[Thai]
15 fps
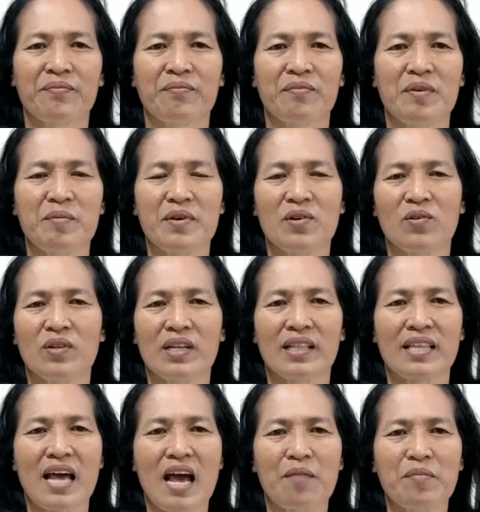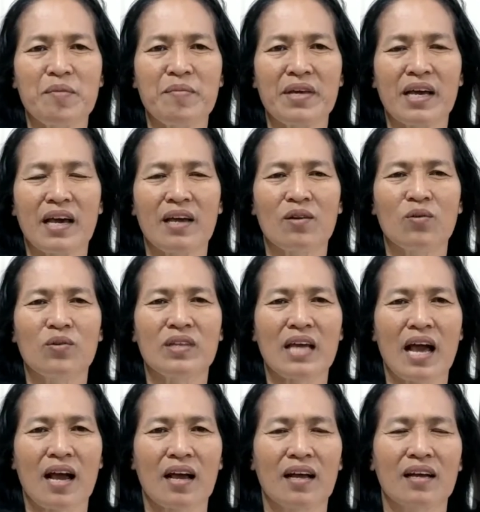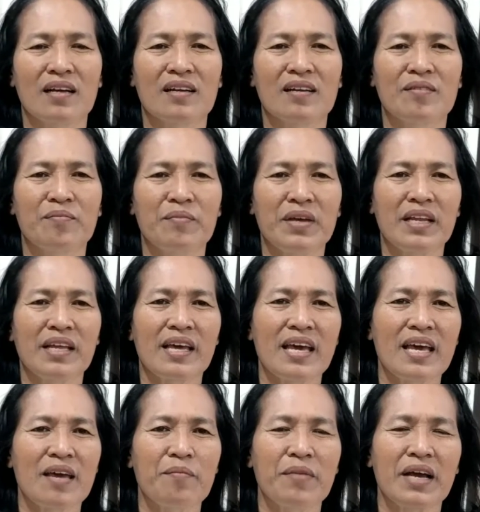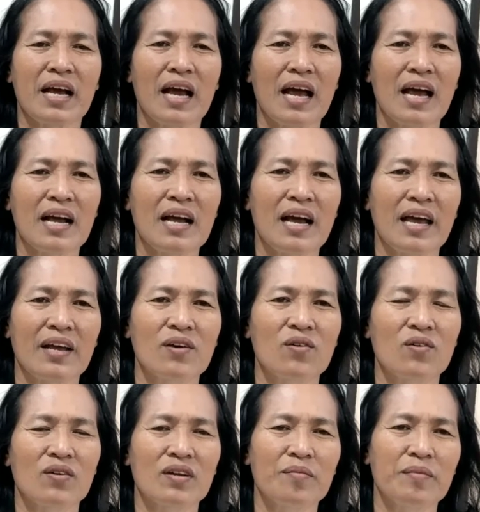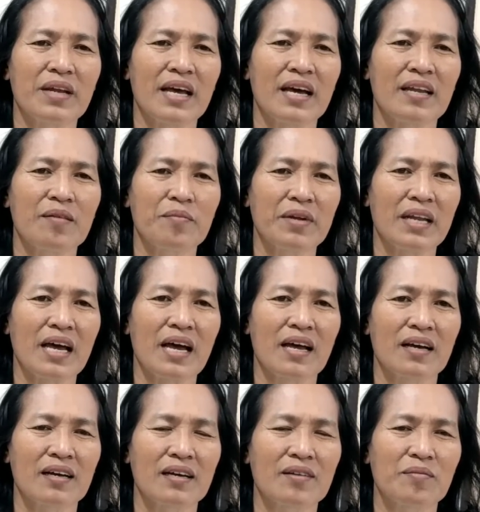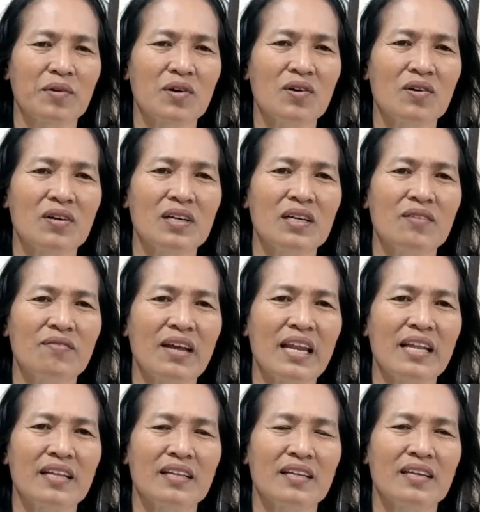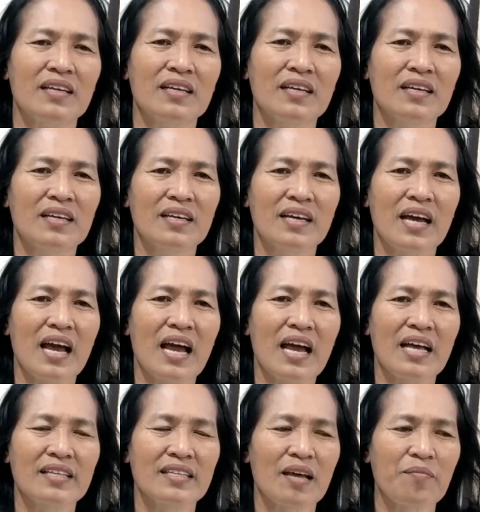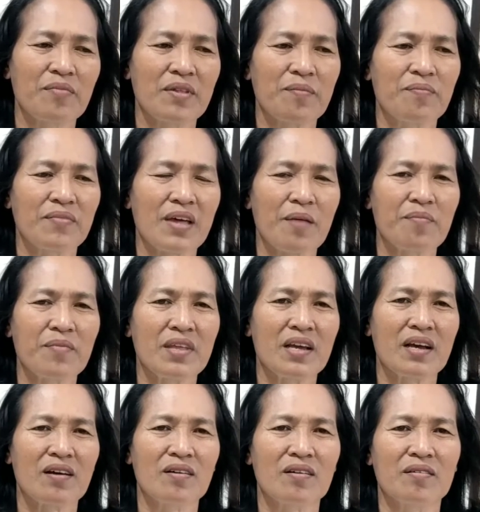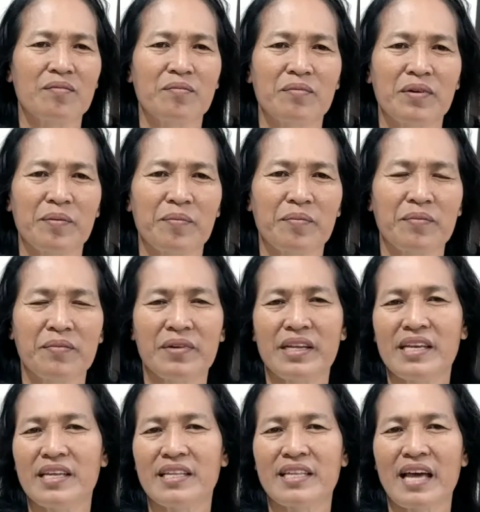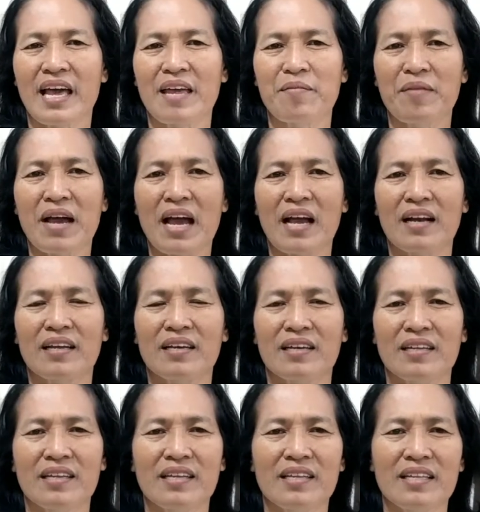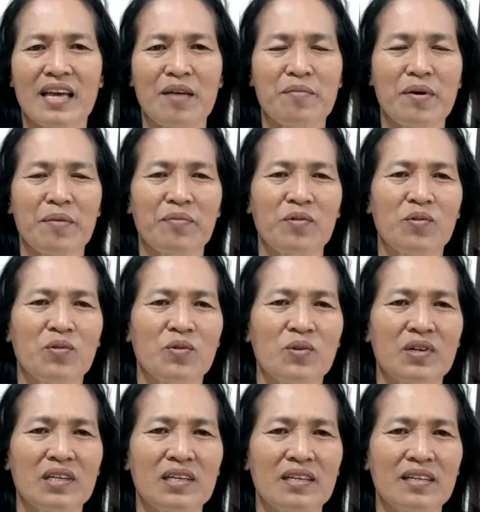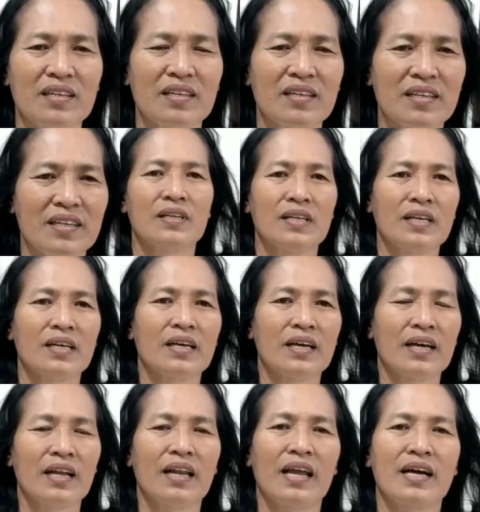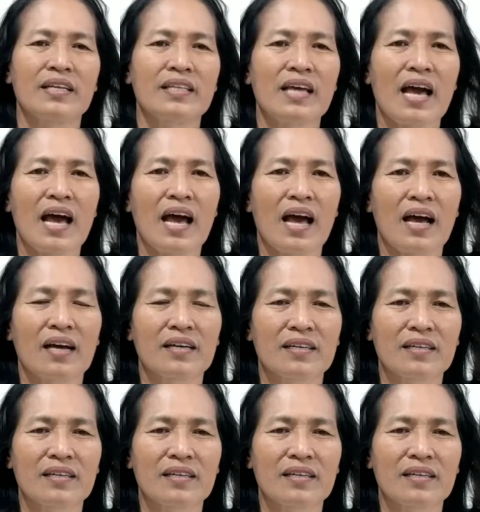ไม่มีคนติดตามไม่มีใครรู้จักเป็นแค่แม่ค้าขายของธรรมดา ธรรมดาก็ขึ้นวันละห้าซับสิบซับนี่ก็แบบดีใจมากเลยค่ะ ดีใจแบบสุดๆเลย หลังจาก